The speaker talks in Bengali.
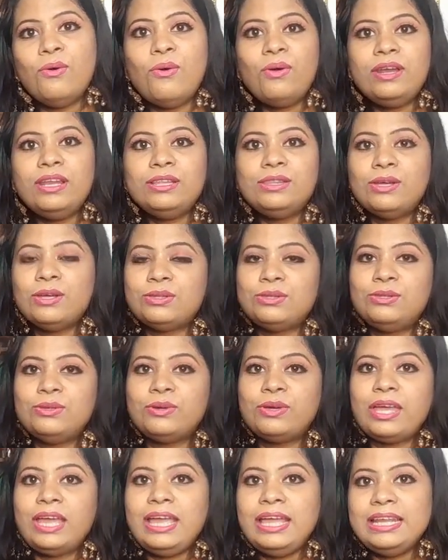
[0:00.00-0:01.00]

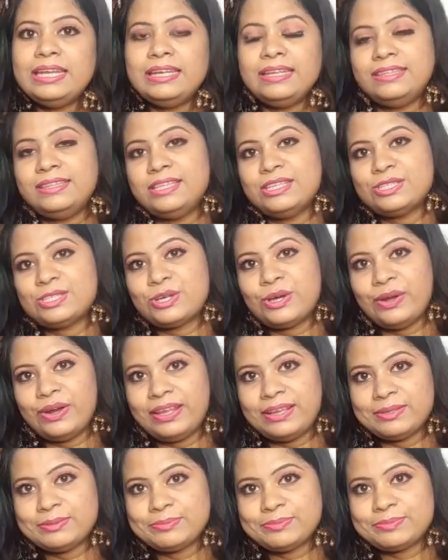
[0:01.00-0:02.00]
অগ্নিতত্ত্বকে নির্দেশ
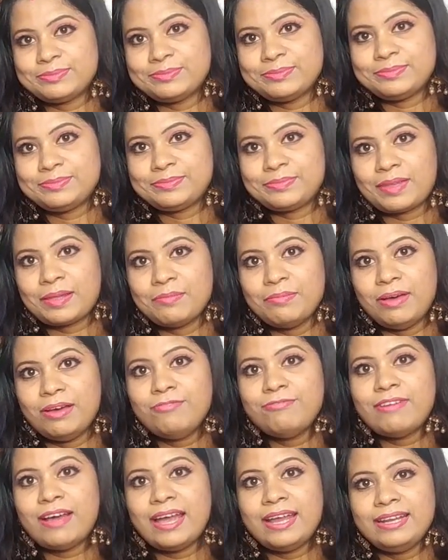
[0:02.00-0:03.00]
করে বা
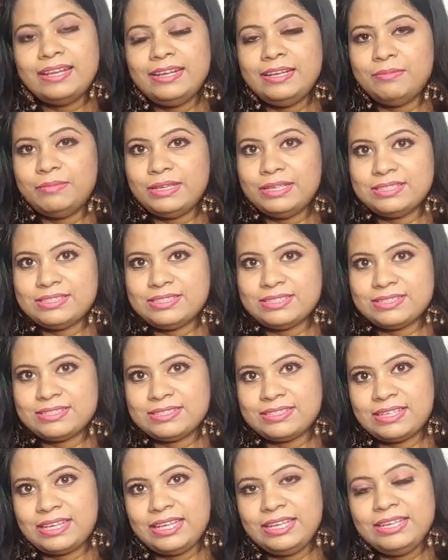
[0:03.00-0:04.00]
ফায়ার
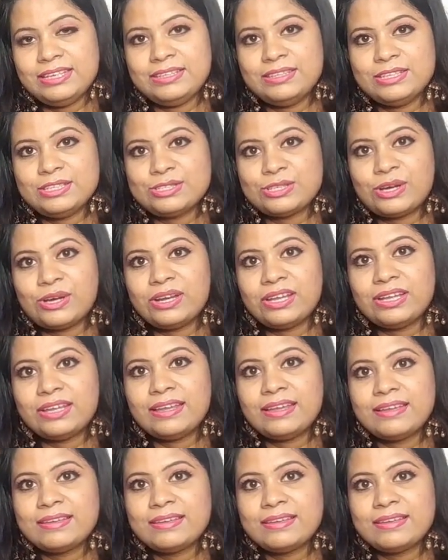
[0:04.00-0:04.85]
এলিমেন্টকে নির্দেশ করে